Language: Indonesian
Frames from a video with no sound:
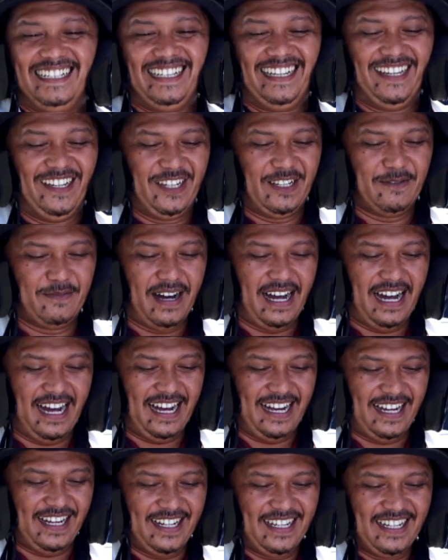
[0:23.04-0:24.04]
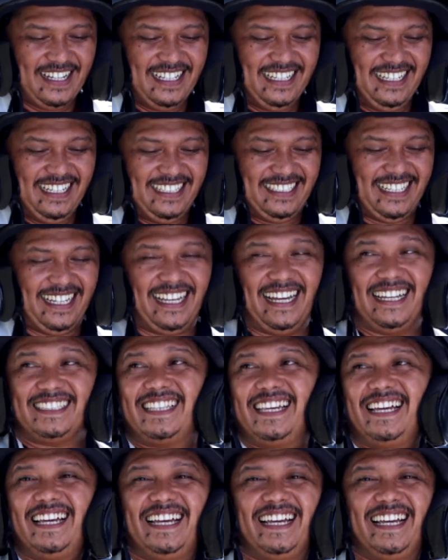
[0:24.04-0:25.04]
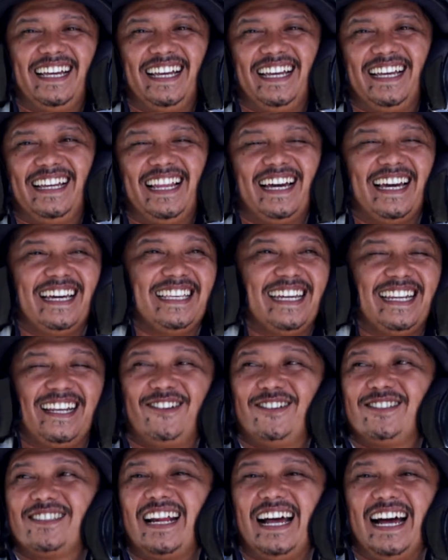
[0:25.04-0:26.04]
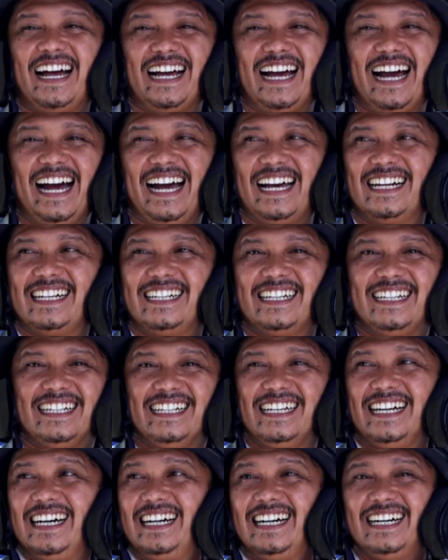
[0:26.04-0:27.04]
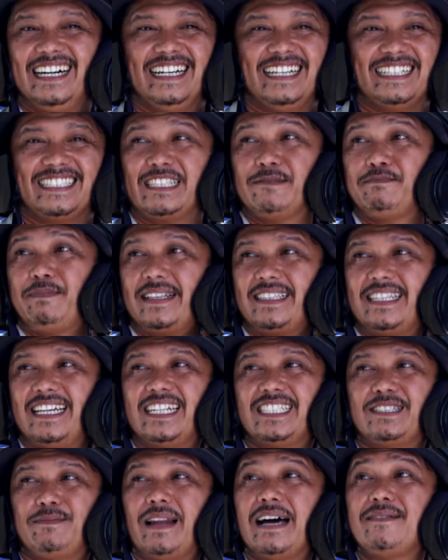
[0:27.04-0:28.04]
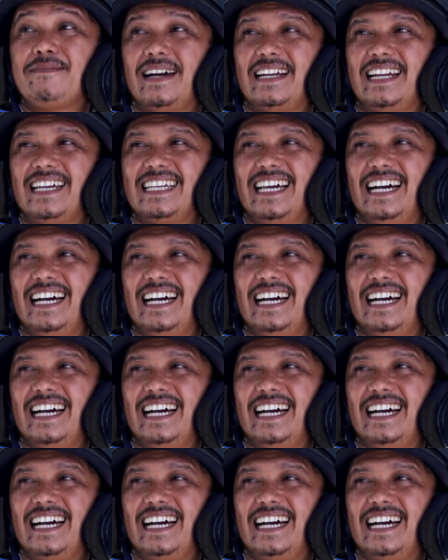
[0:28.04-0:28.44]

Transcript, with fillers: Ini, Bang. Saya teh lagi nyari kontrakan. Uh, tempatnya di sebelah mana